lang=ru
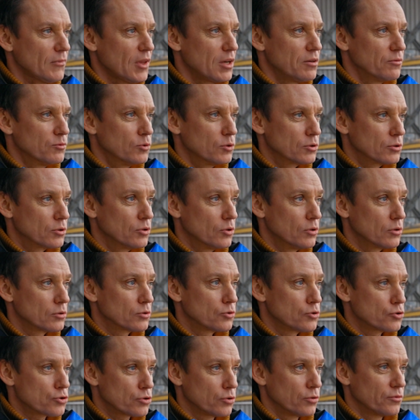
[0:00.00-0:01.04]
Вот. Но
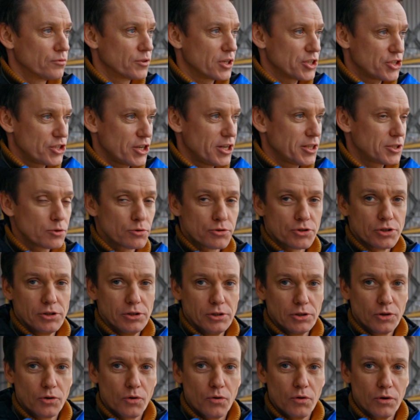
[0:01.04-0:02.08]
то, что он вращается очень
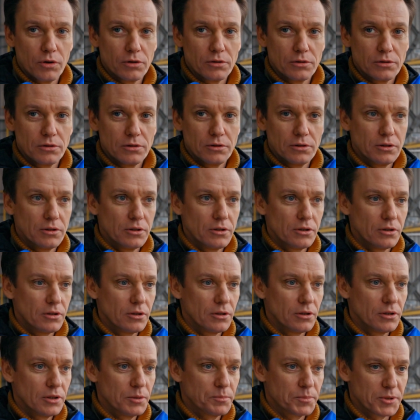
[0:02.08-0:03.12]
легко
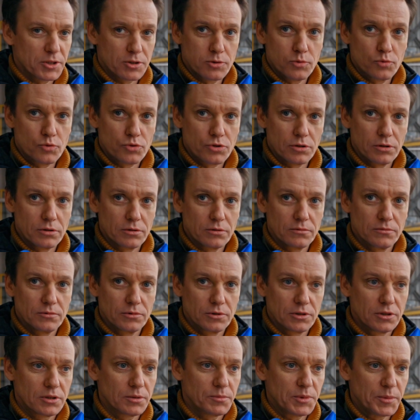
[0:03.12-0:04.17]
и, и послушно,
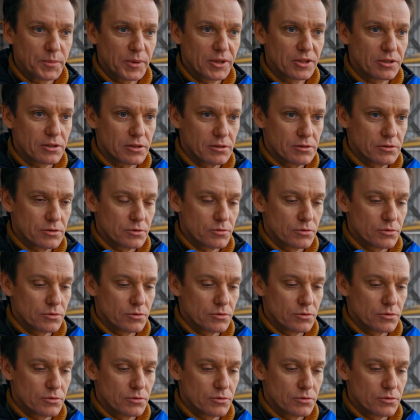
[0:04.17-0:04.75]
вот это мне понравилось.